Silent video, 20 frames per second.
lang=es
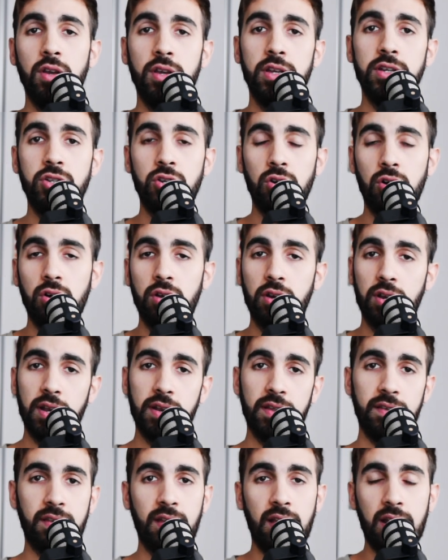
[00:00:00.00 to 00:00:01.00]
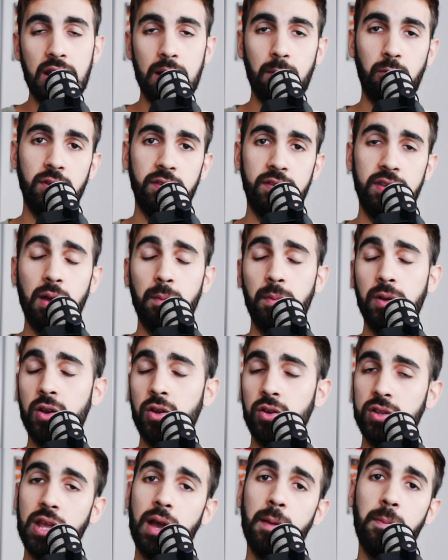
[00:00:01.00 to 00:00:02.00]
y yo realicé la publicidad, pero no
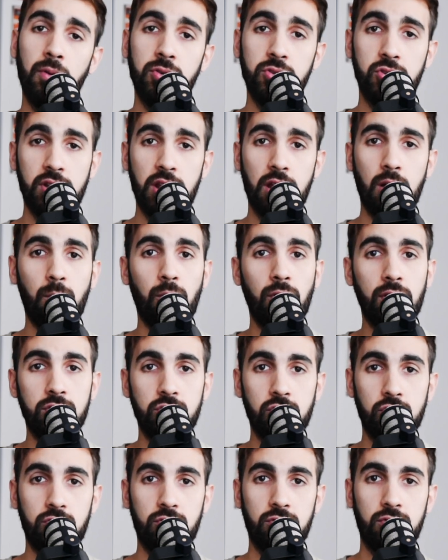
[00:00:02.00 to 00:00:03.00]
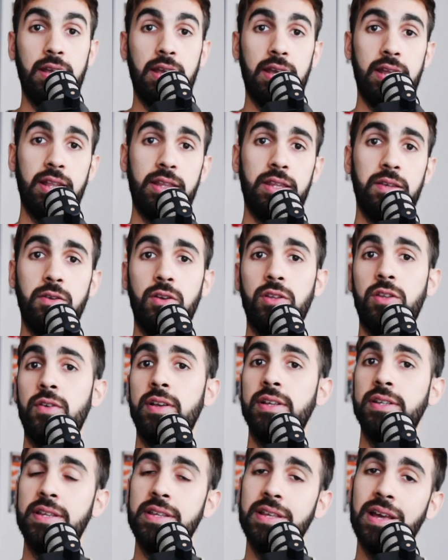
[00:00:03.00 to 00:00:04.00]
está esponsoreado por ellos. En este video te voy a
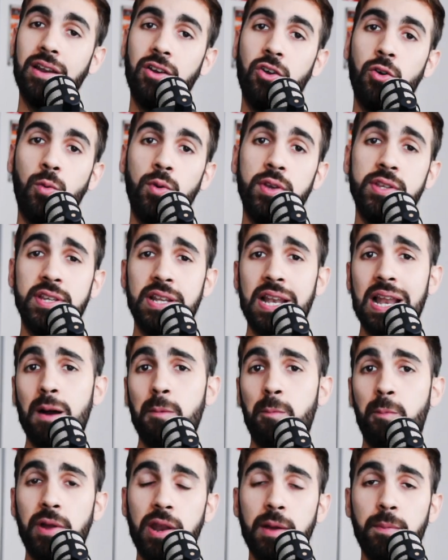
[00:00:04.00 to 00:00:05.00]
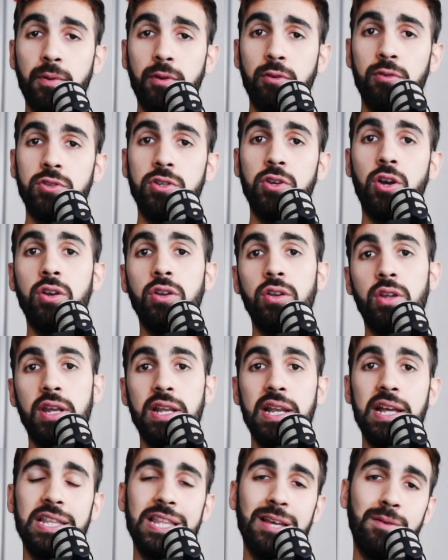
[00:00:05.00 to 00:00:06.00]
enseñar cómo hice la preproducción y
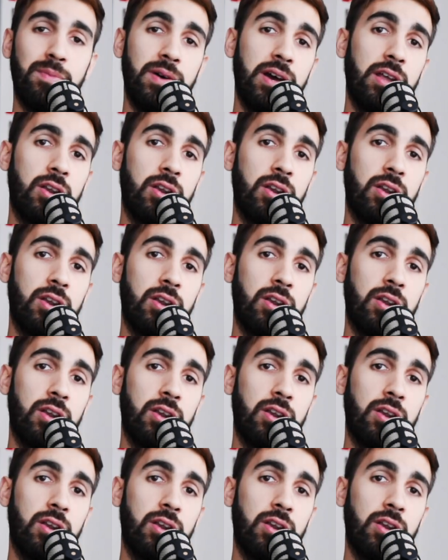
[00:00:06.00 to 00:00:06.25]
la etapa